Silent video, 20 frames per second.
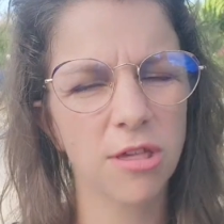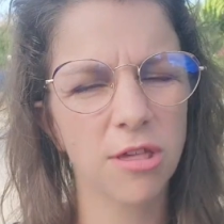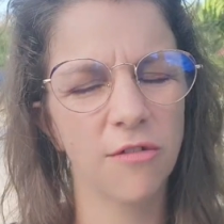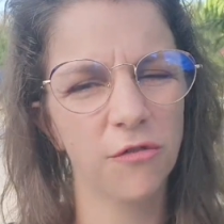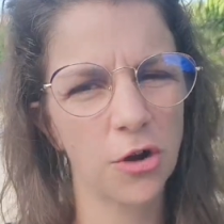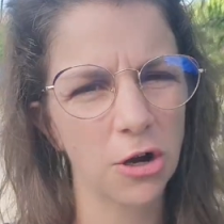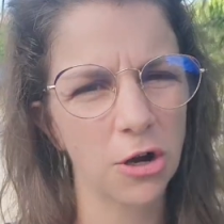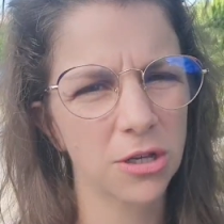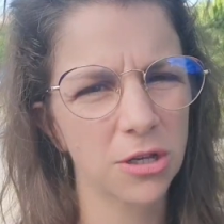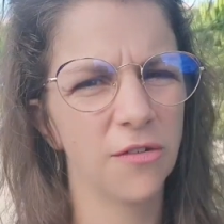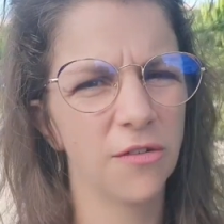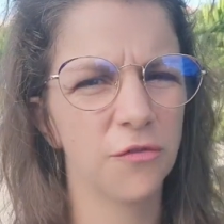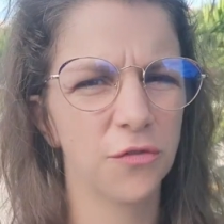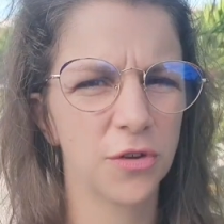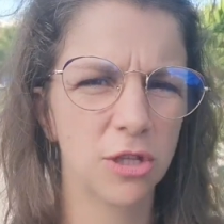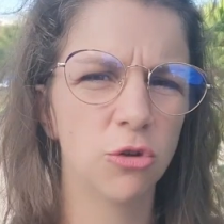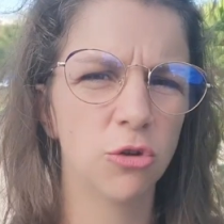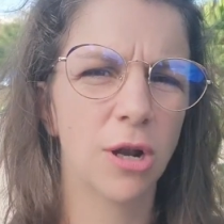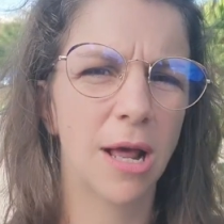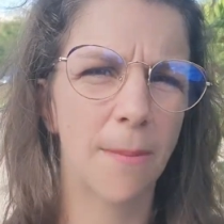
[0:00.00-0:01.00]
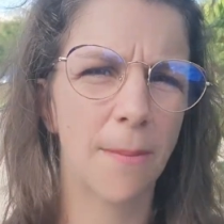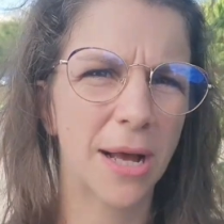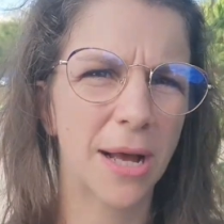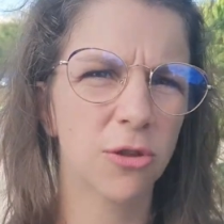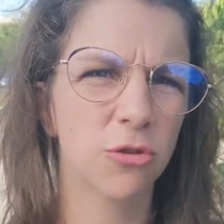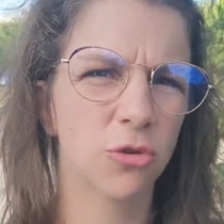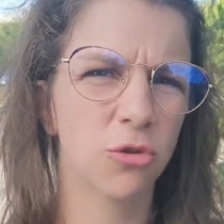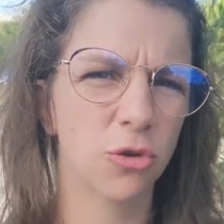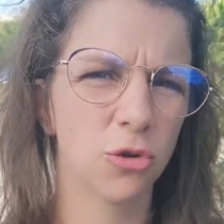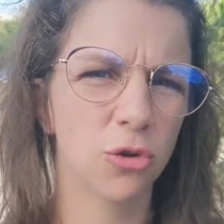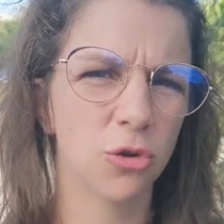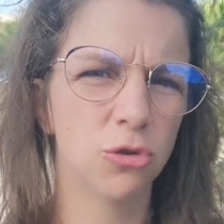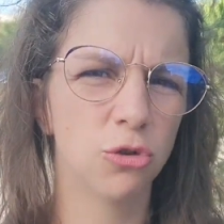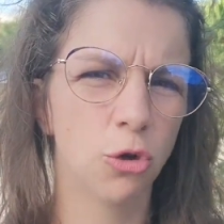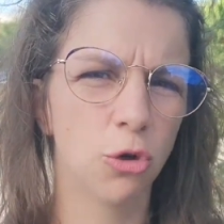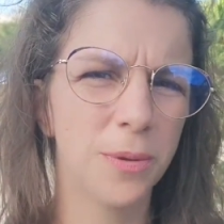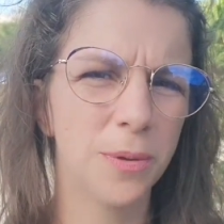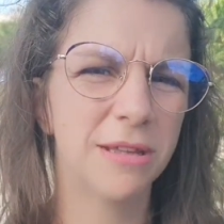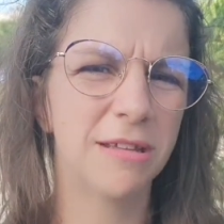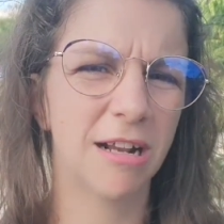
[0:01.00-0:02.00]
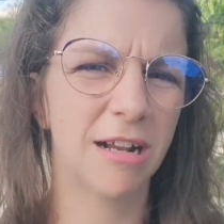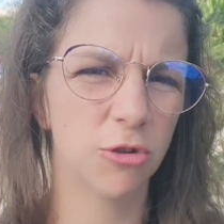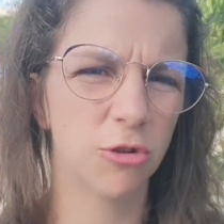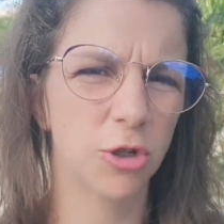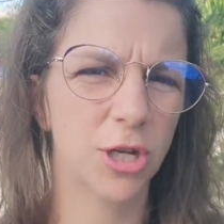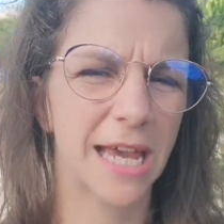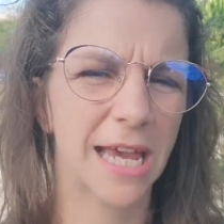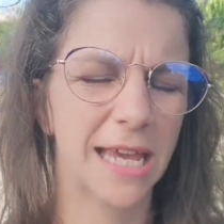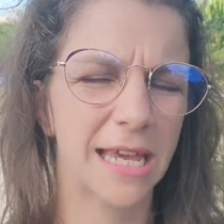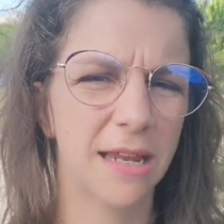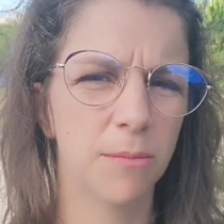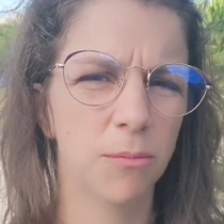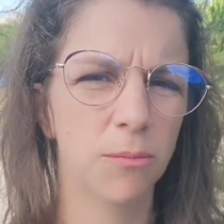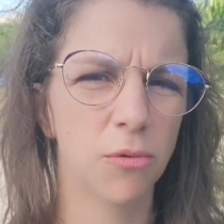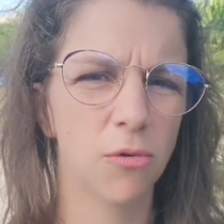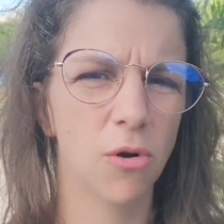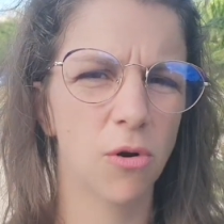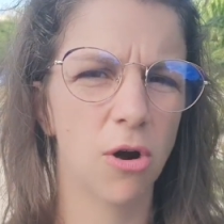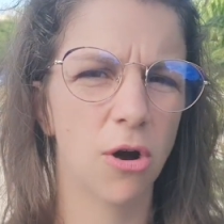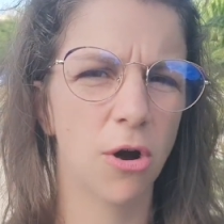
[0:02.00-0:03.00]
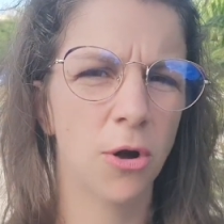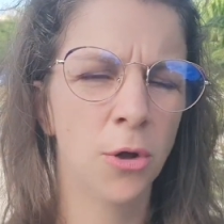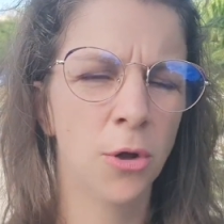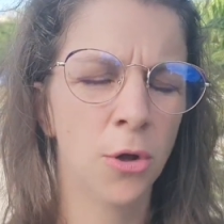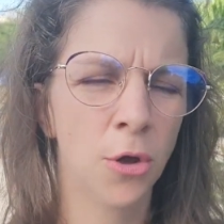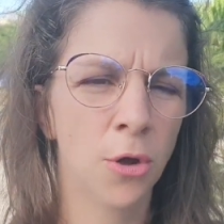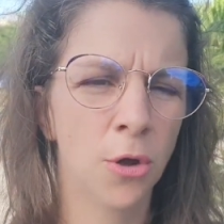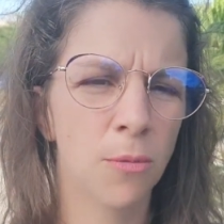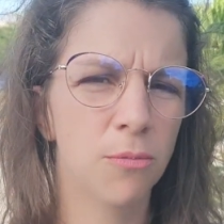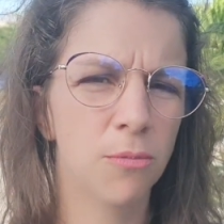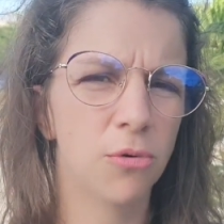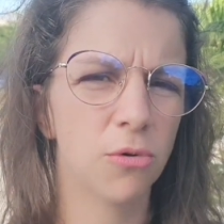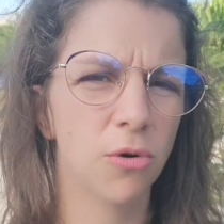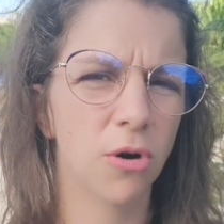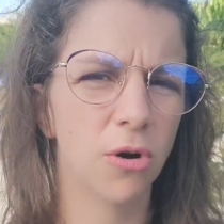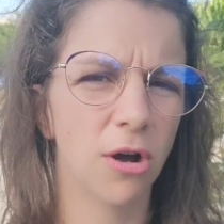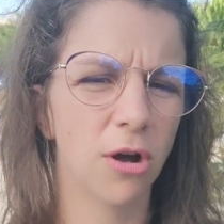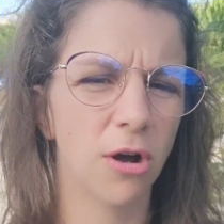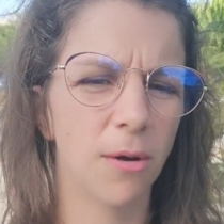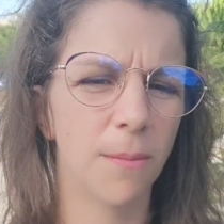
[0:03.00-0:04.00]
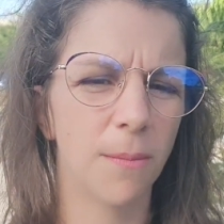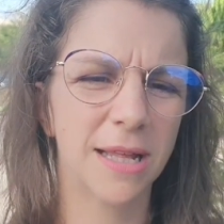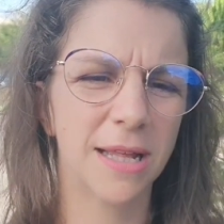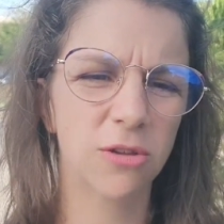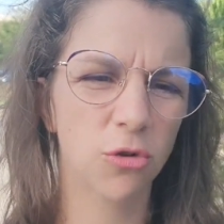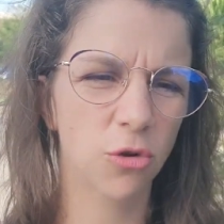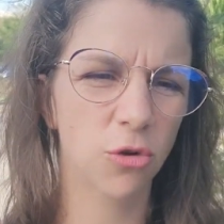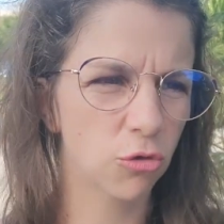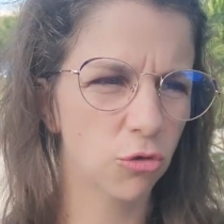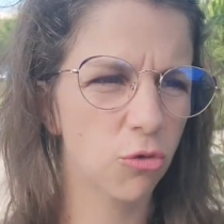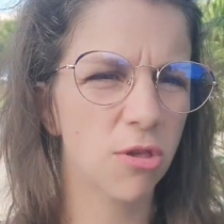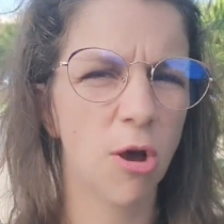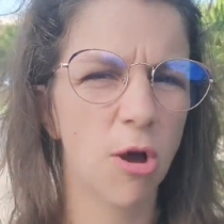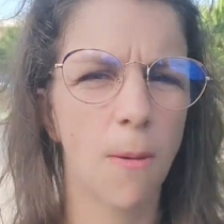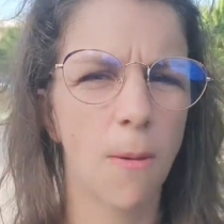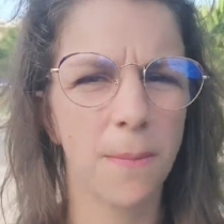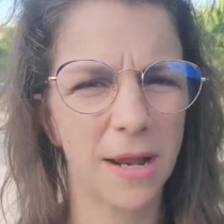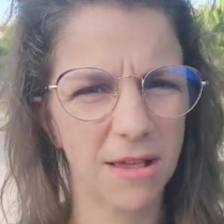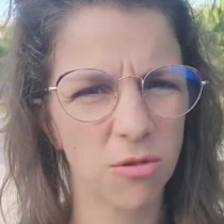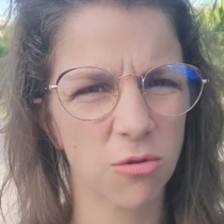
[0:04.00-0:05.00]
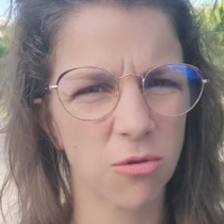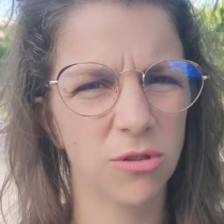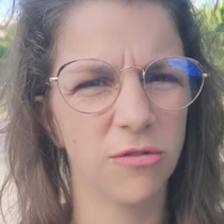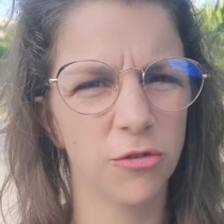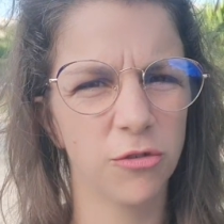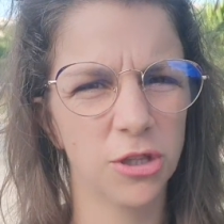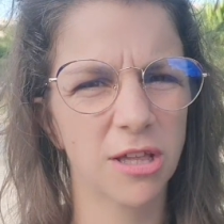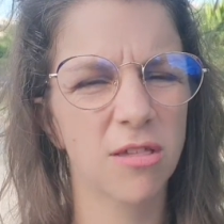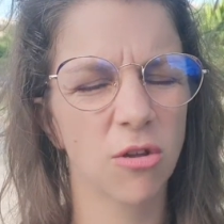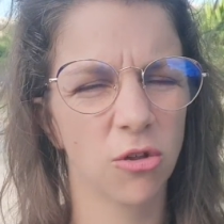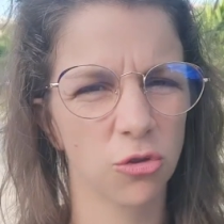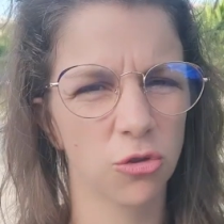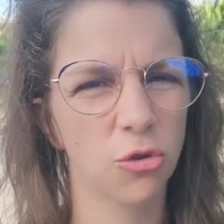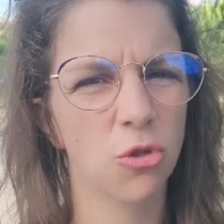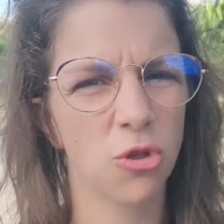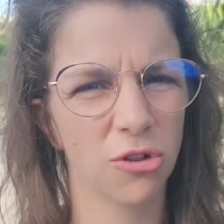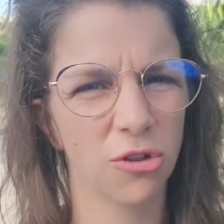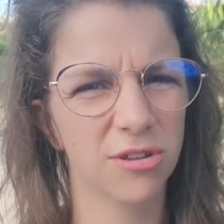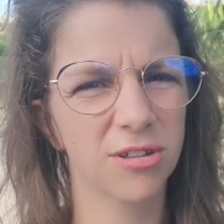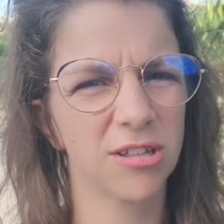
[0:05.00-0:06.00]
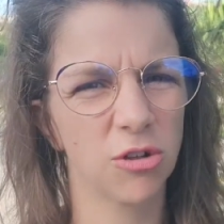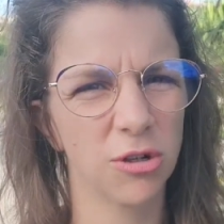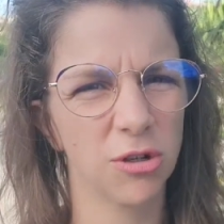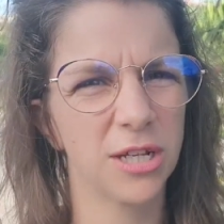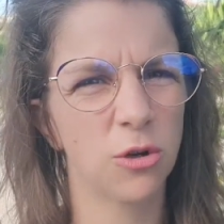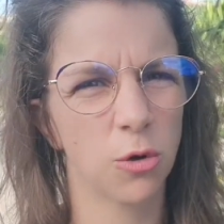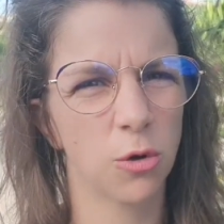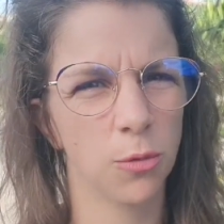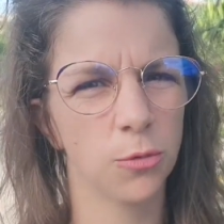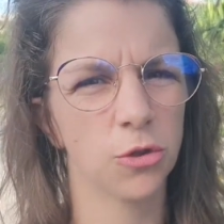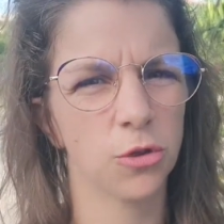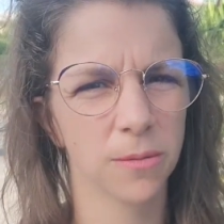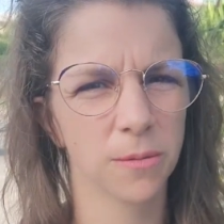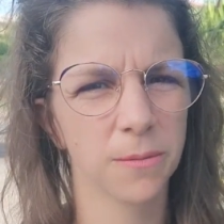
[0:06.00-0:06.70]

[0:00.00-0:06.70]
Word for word: effort qui est fait de la part de, l'hôpital de Cayenne pour, euh, pour euh, mettre tout ça en place au niveau des centres de santé dans les communes.